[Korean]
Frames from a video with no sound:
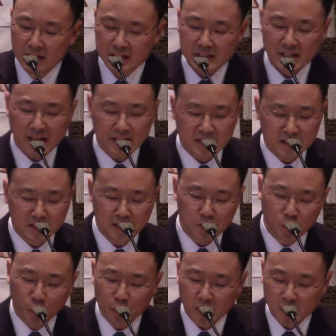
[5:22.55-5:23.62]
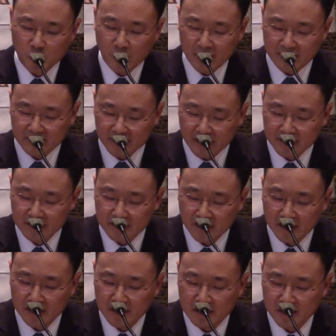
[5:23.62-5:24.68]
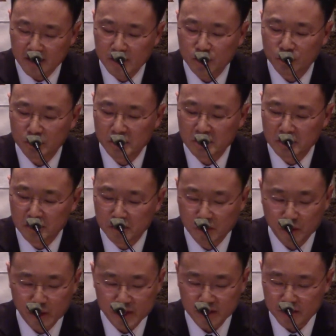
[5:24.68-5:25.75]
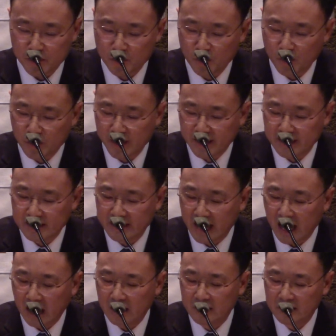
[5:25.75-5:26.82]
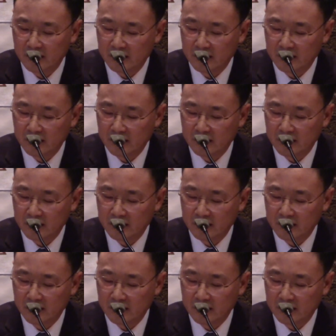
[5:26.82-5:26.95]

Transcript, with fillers: 자신의 노력과 탄탄한 기술을 근거로 해서 성공을 했느냐?